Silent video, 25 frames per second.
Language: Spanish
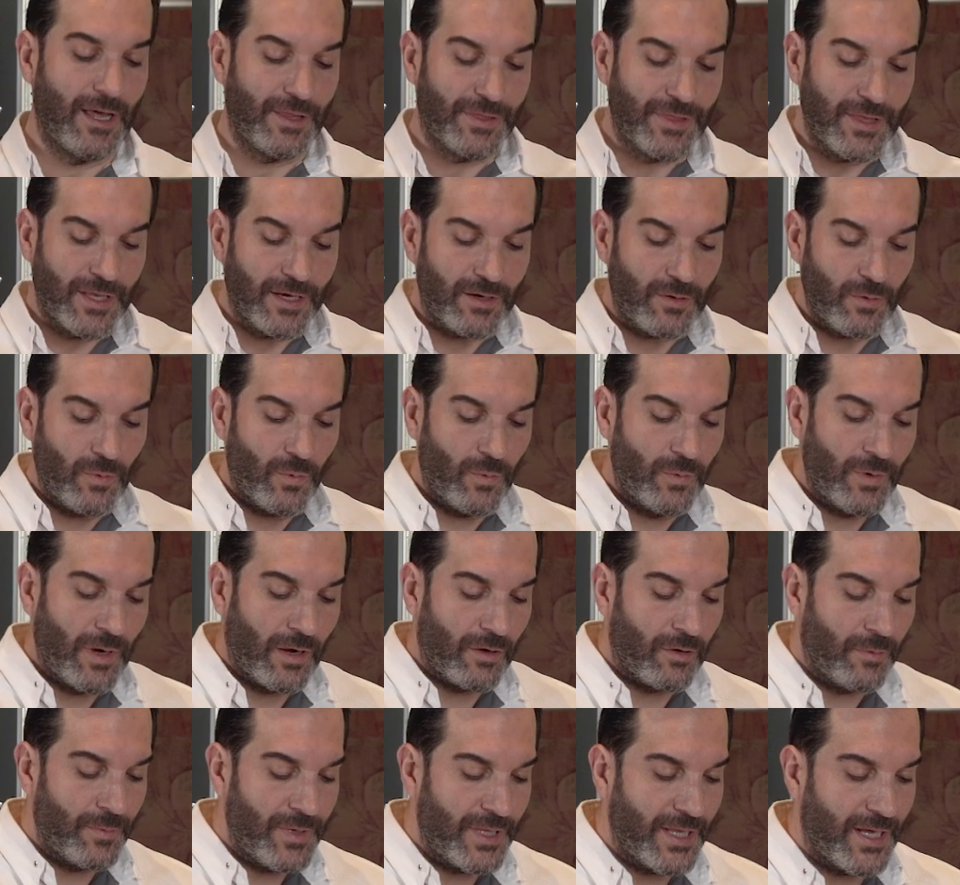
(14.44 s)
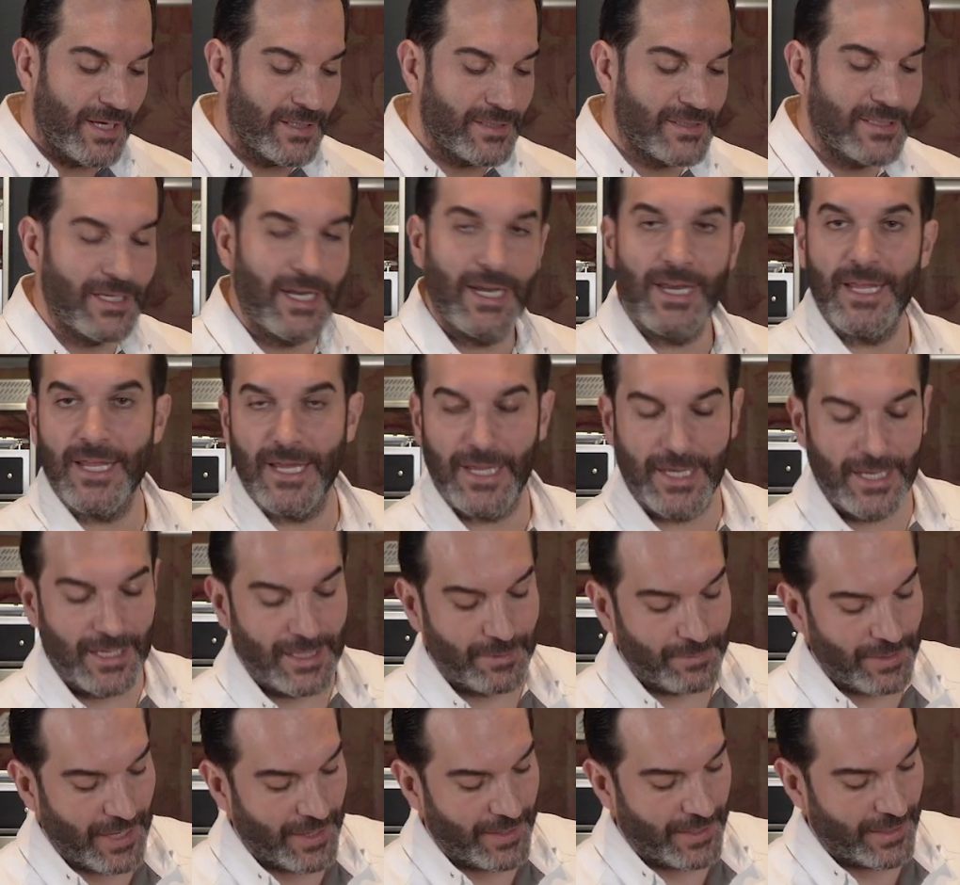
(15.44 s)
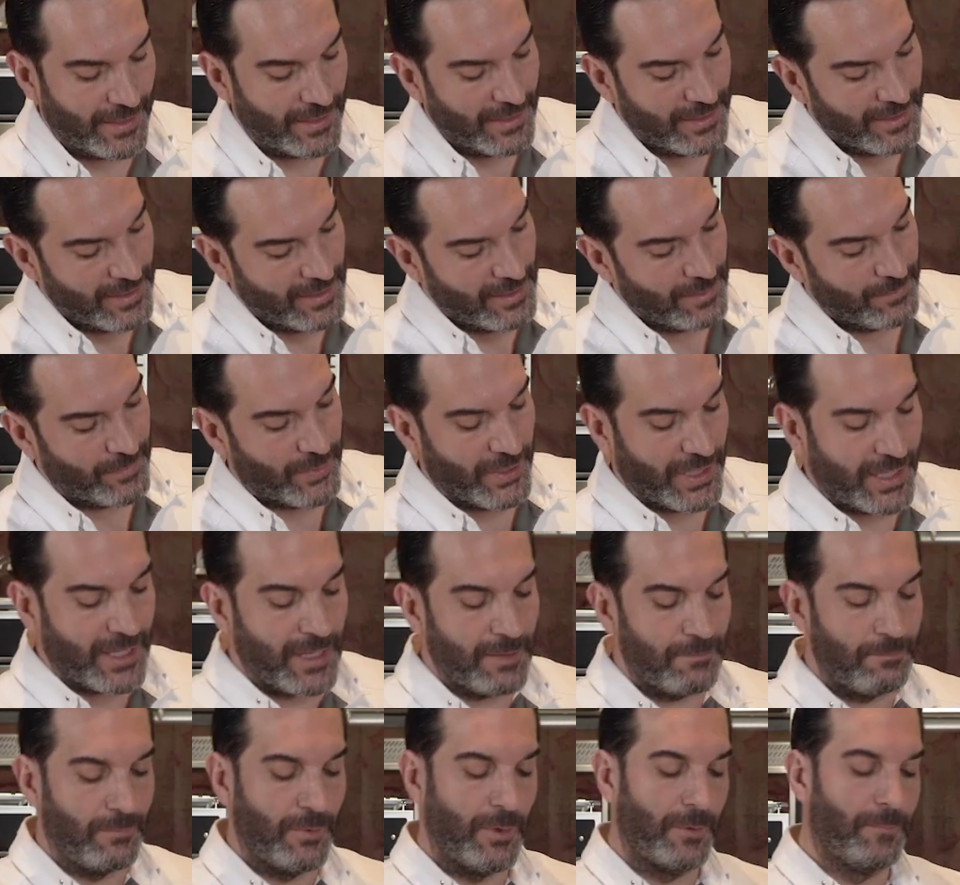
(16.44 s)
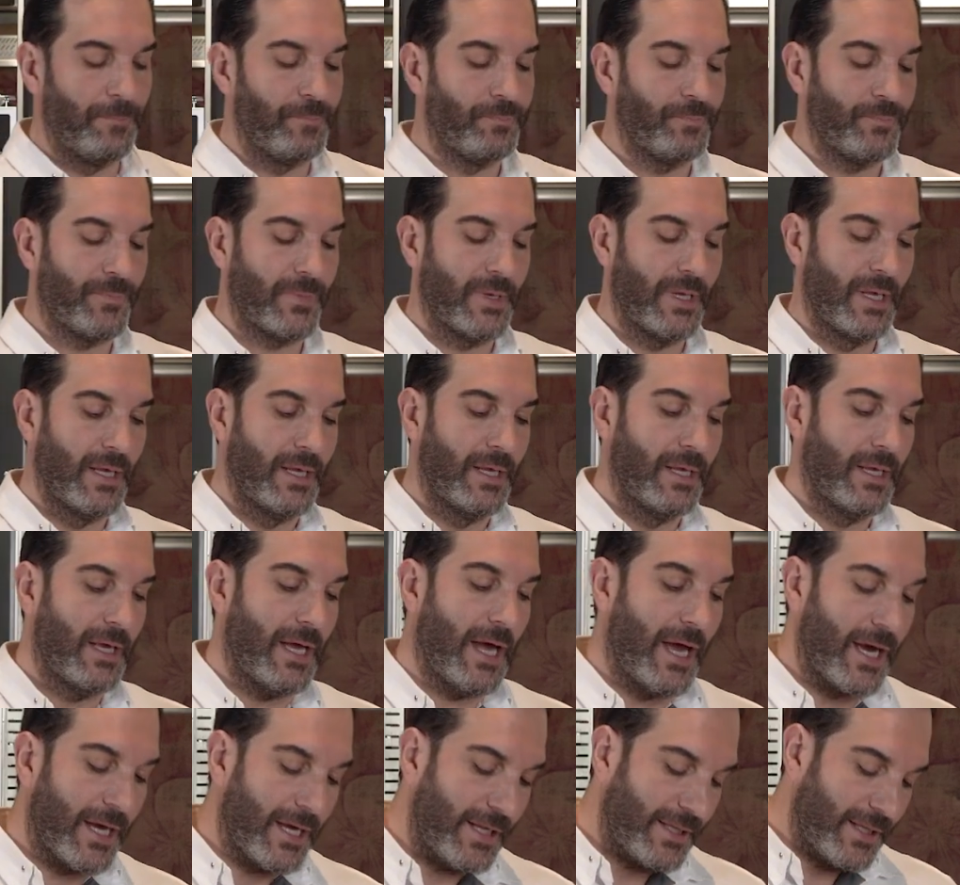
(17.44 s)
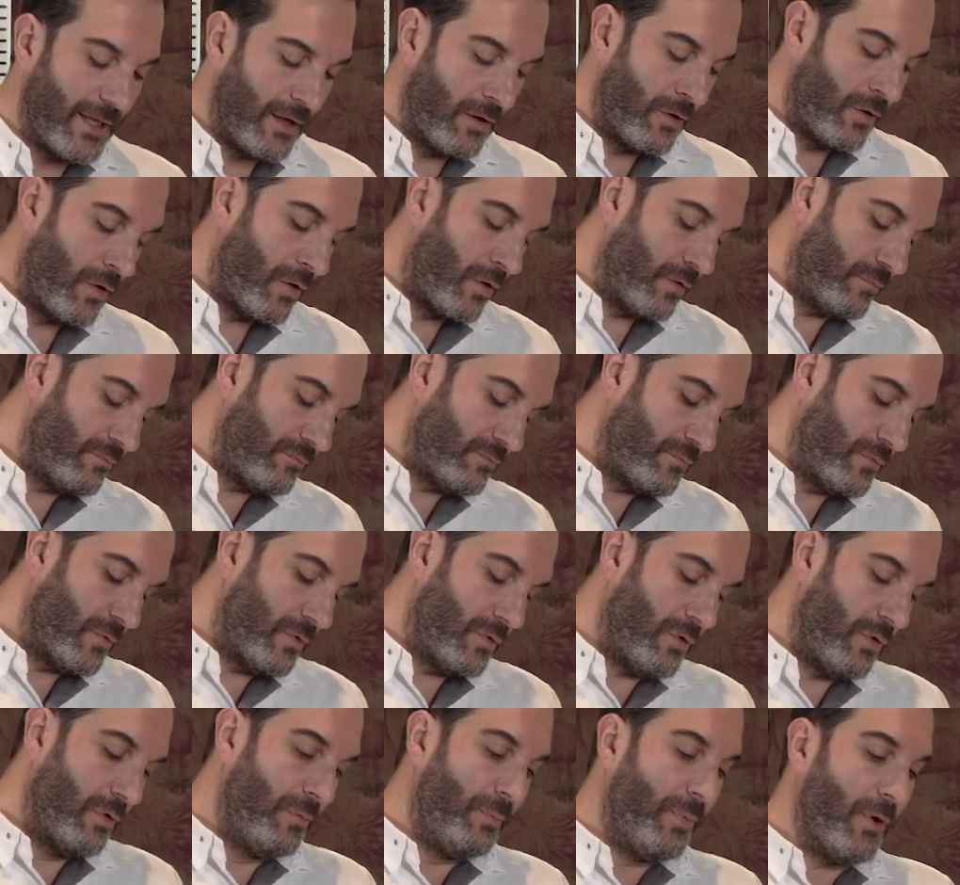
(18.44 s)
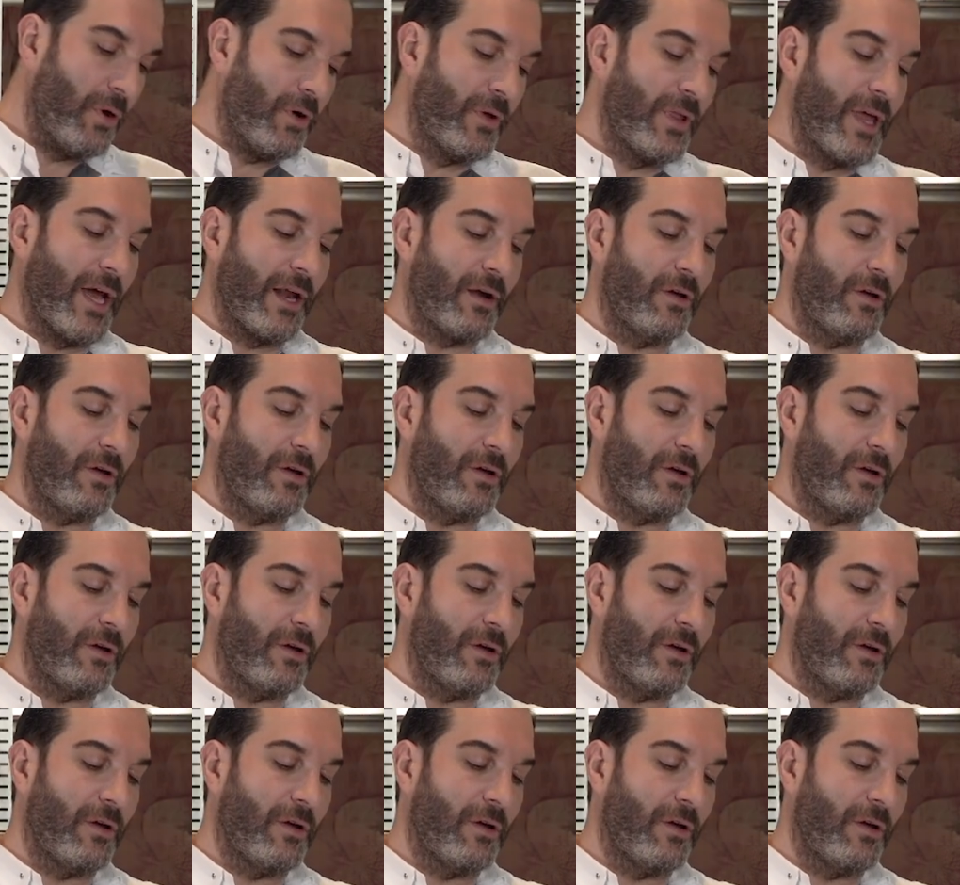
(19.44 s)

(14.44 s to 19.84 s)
a hacer una comida sana y equilibrada. Por ejemplo, aquí tengo un poco de